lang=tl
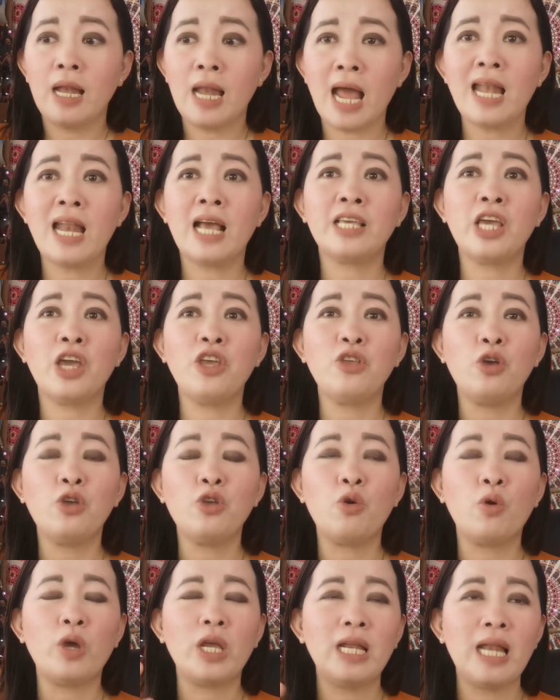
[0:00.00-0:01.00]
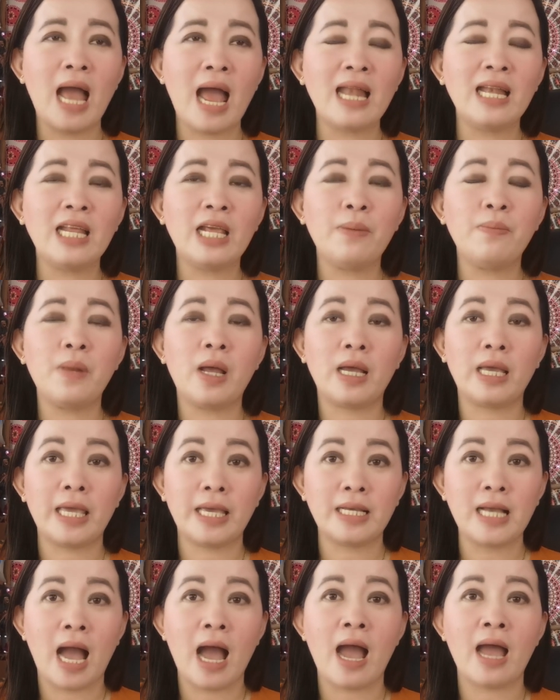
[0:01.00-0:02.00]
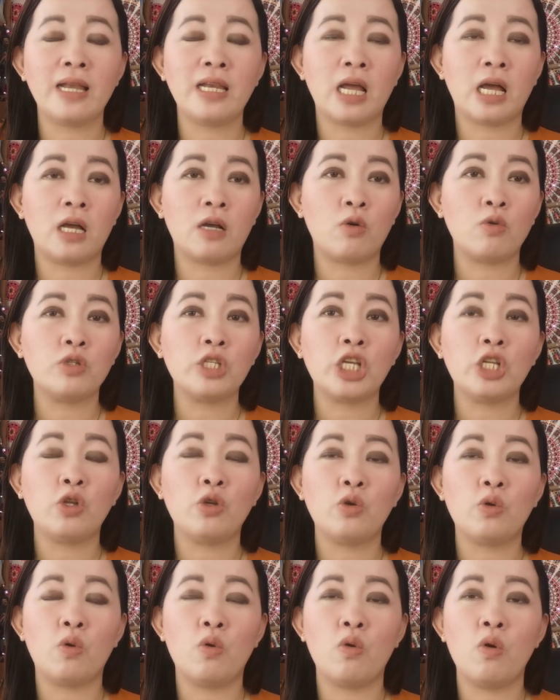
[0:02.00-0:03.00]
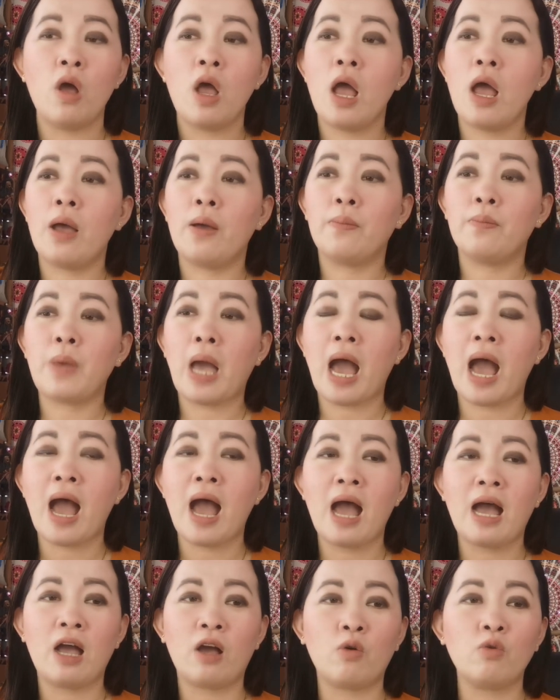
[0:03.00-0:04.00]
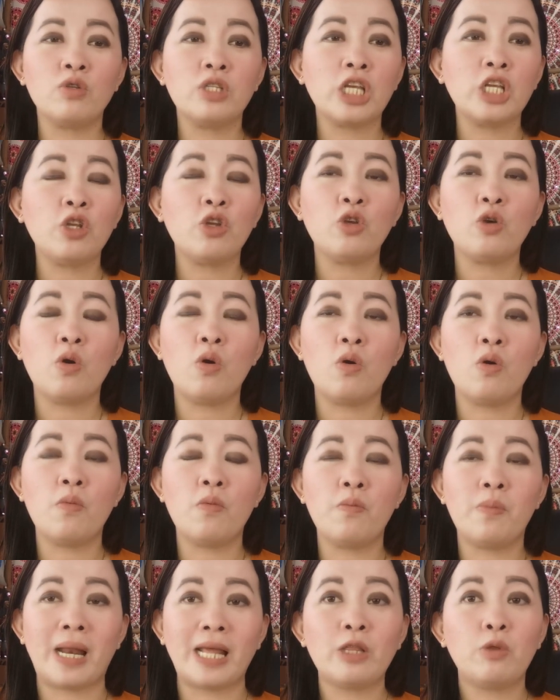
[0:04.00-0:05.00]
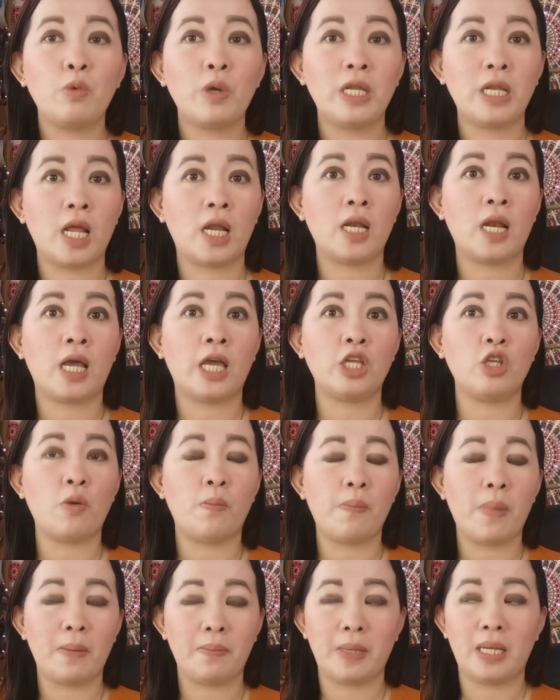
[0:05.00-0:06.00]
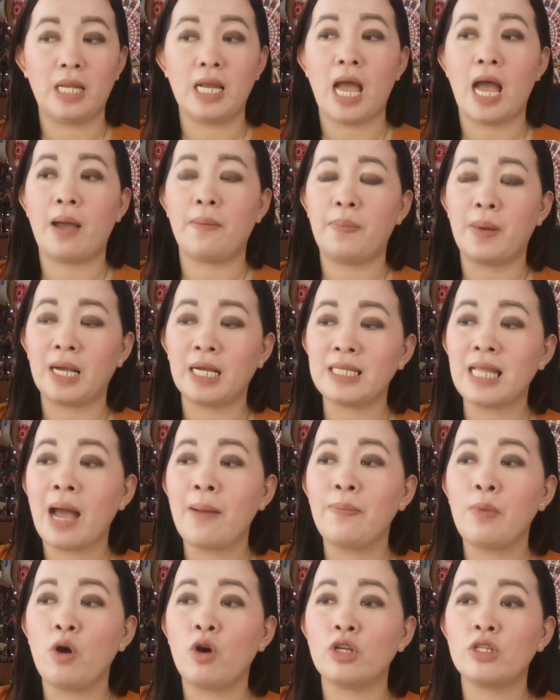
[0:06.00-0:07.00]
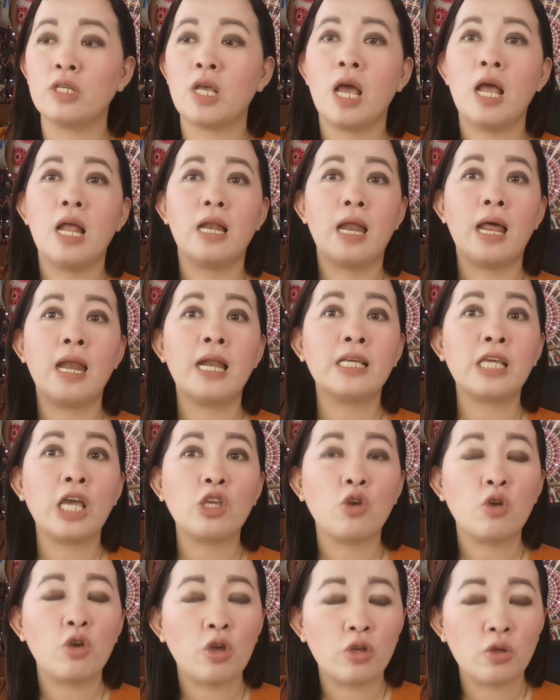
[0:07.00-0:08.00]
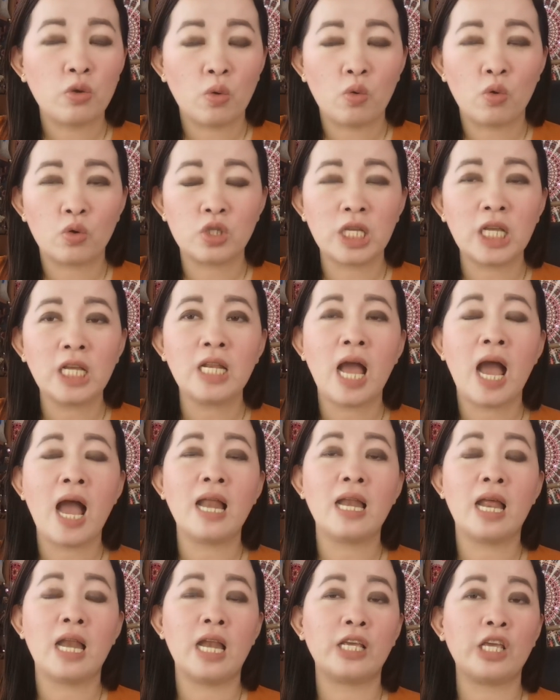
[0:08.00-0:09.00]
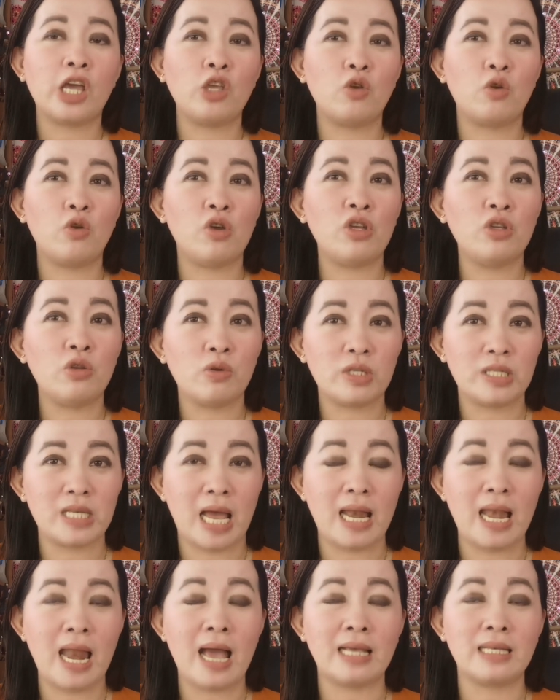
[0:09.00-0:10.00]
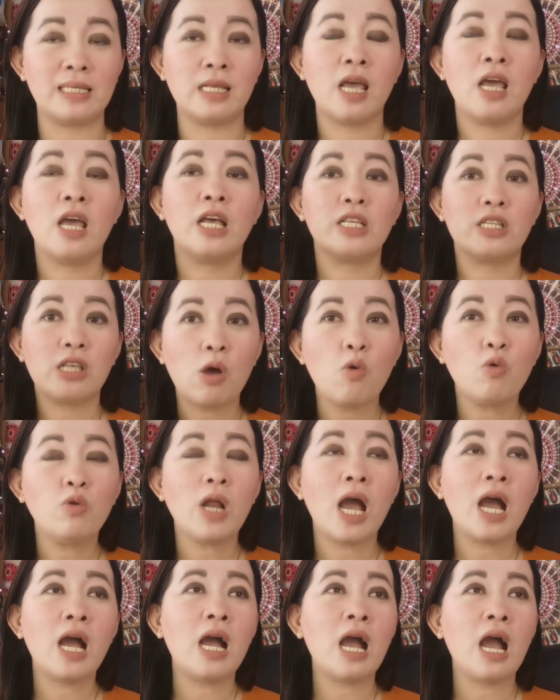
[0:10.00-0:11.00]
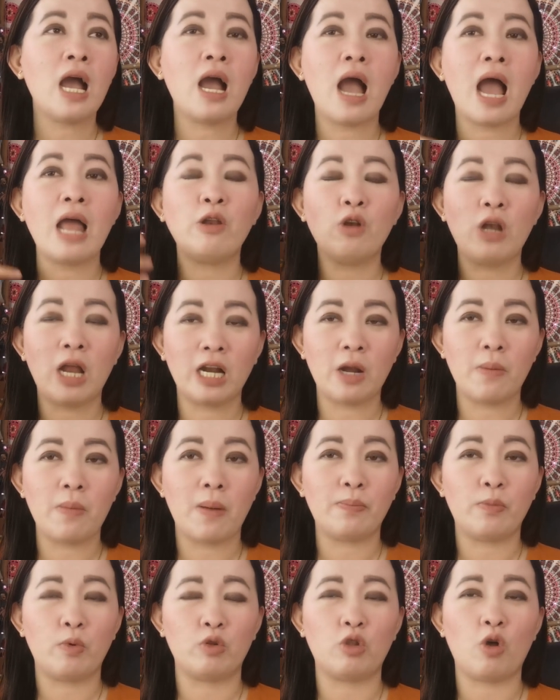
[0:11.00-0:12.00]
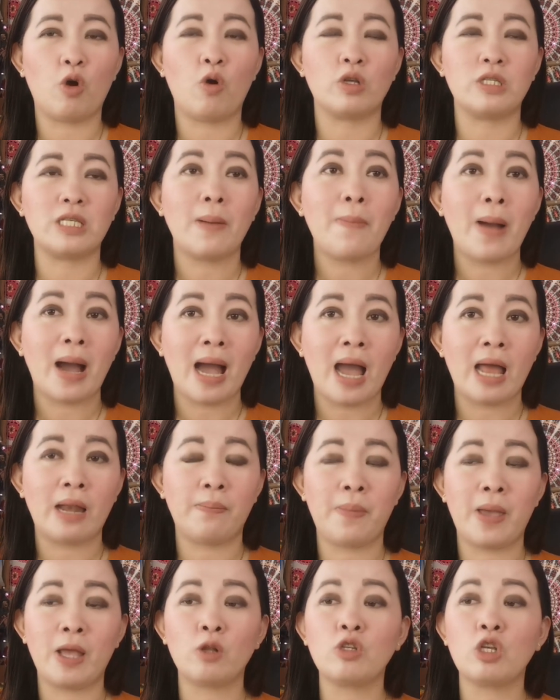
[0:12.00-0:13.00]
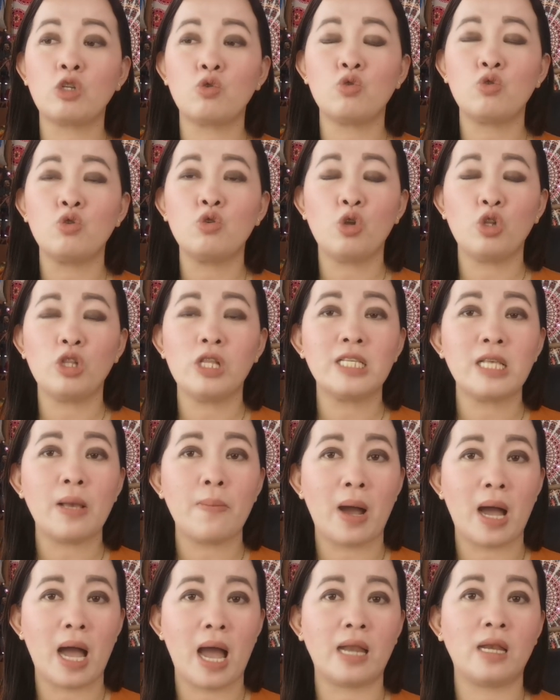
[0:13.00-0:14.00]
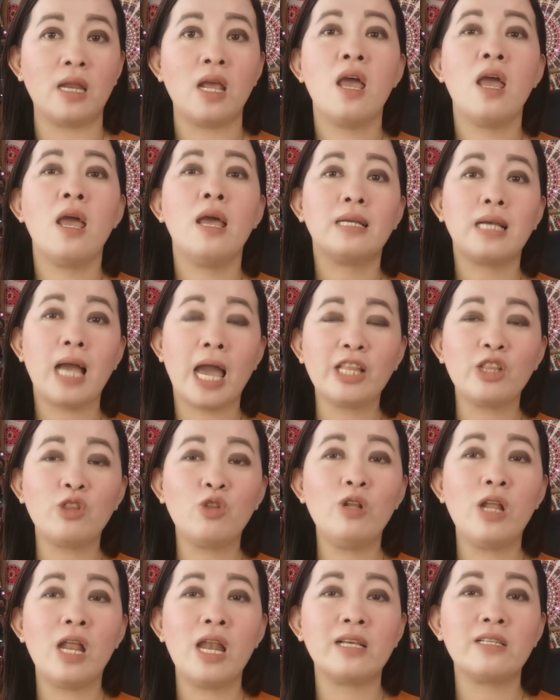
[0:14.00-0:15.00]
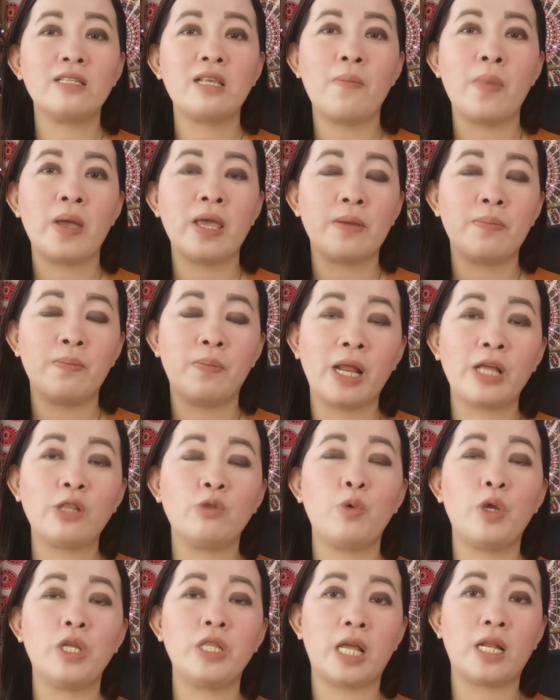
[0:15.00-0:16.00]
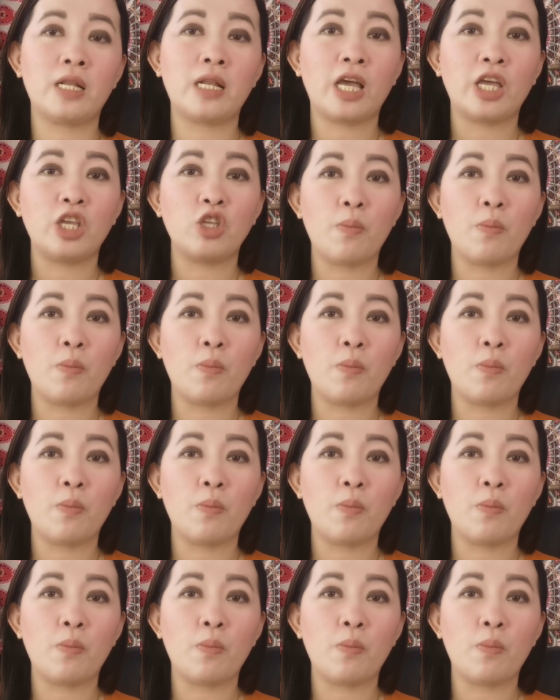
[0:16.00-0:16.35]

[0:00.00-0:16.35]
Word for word: lalagyan nyo yung ilalim ng higaan ng kung sino yung uh, kung sino yung breadwinner ng inyong pamilya. Pagkatapos, lalagyan nyo yung inyong kusina, lalagyan nyo yung inyong salas. Sa unang ano lang naman po to, sa bakan. Pero sa susunod na sabakan, kahit doon na lang sa may breadwinner ng